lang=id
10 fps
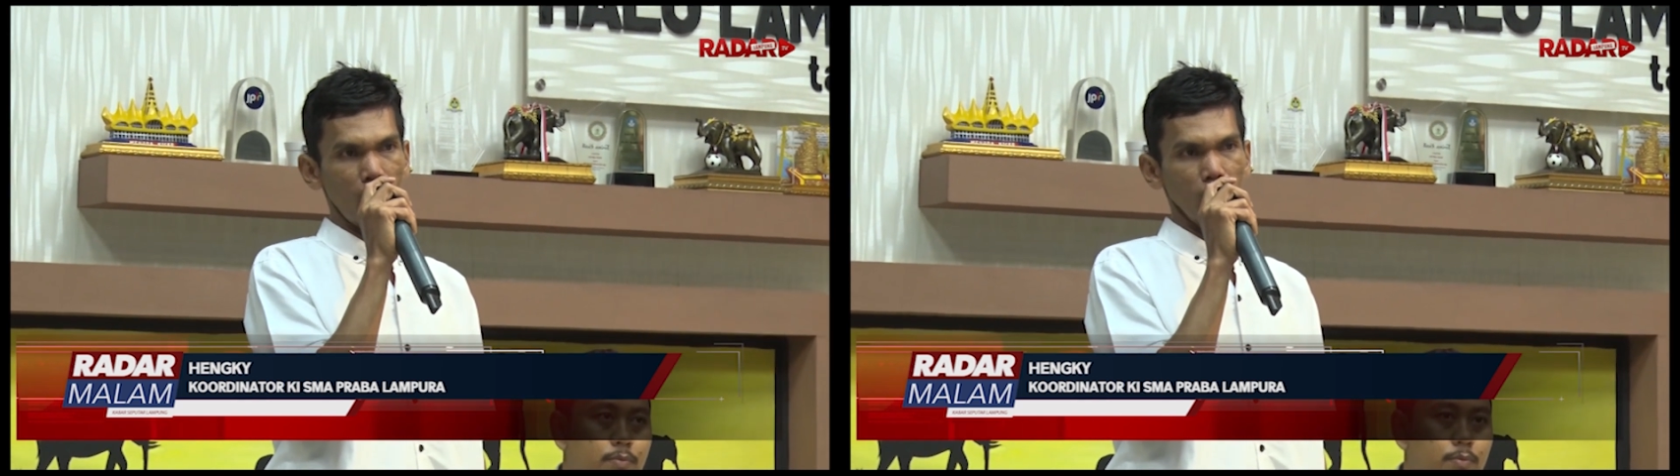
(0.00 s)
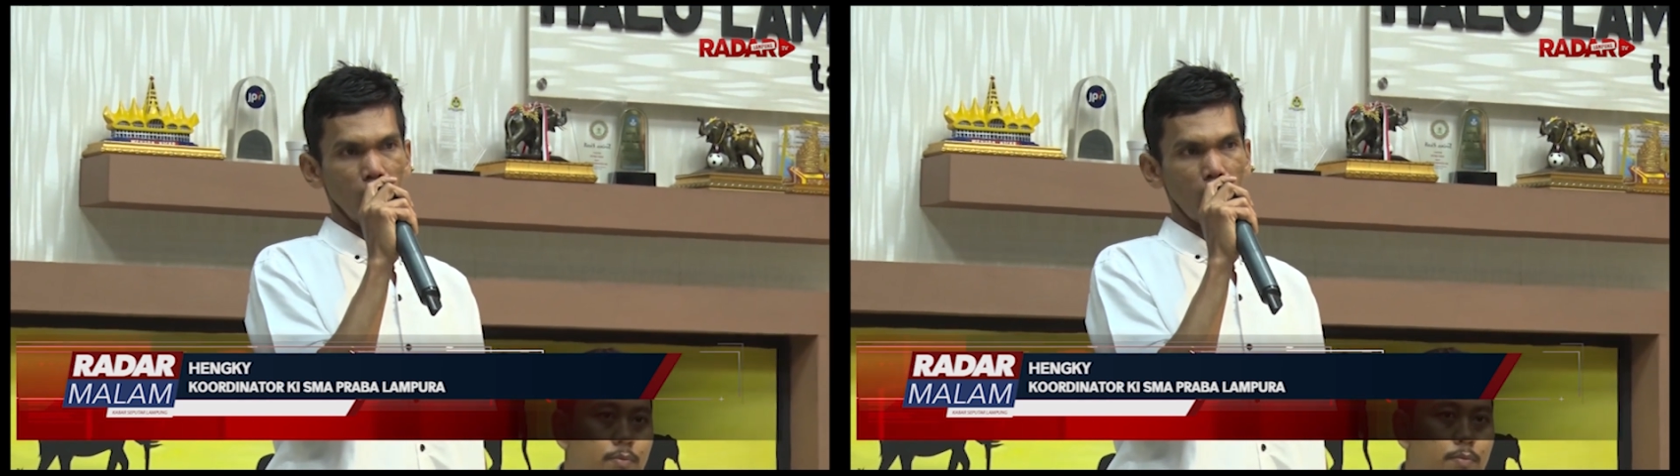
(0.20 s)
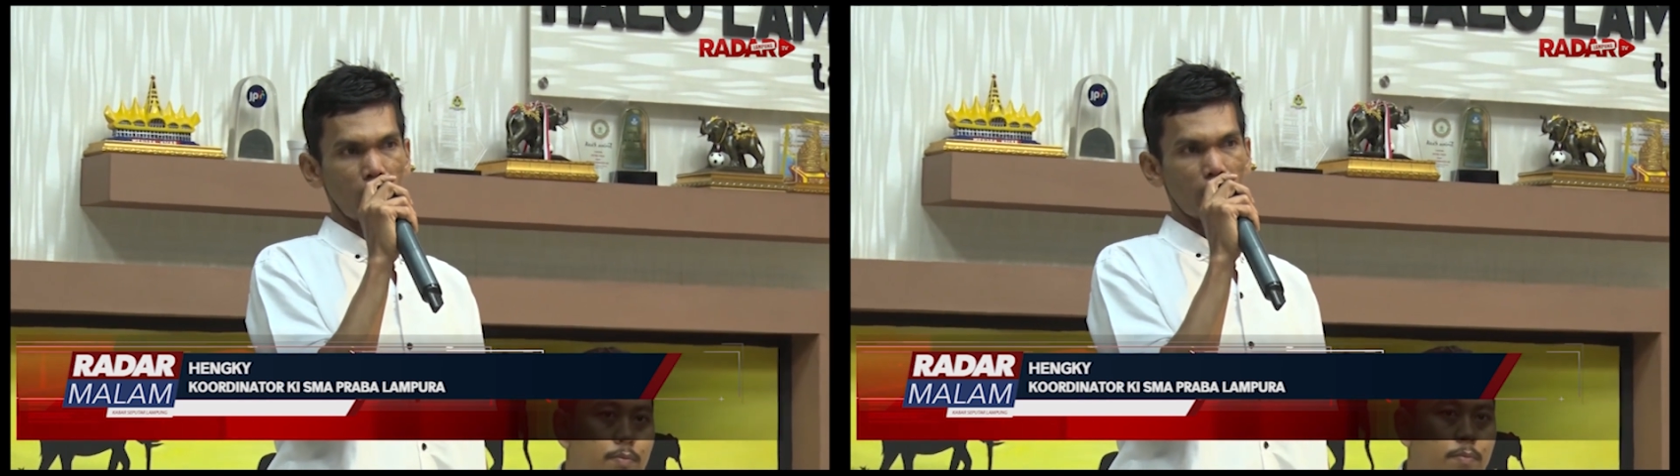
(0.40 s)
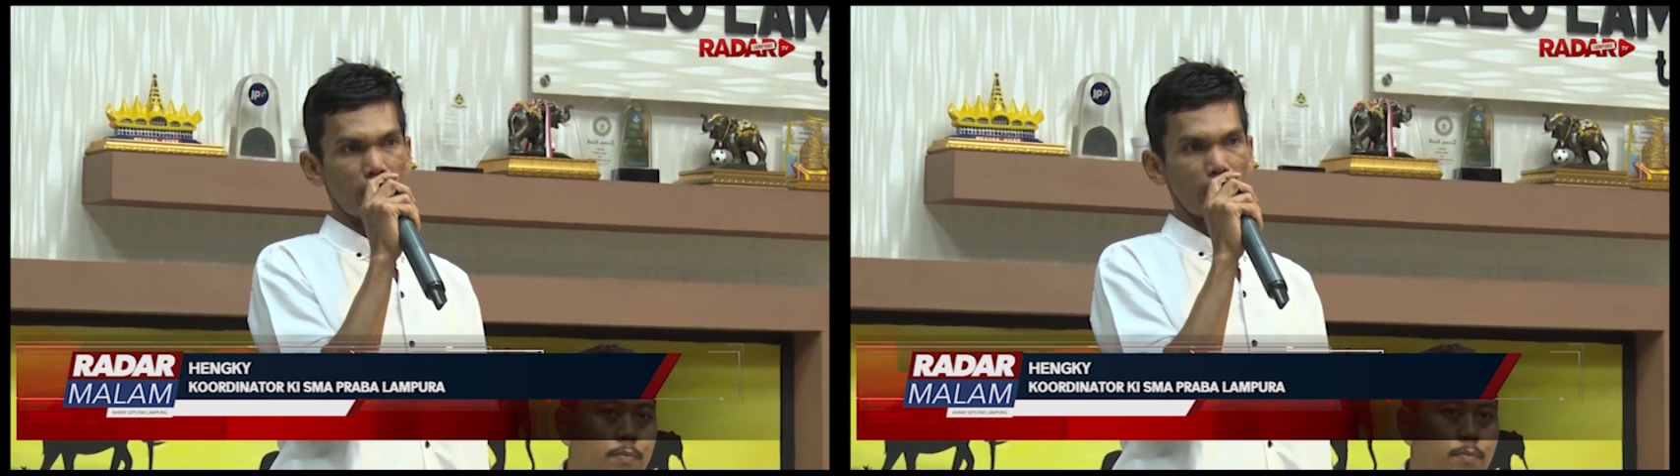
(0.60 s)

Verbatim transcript: untuk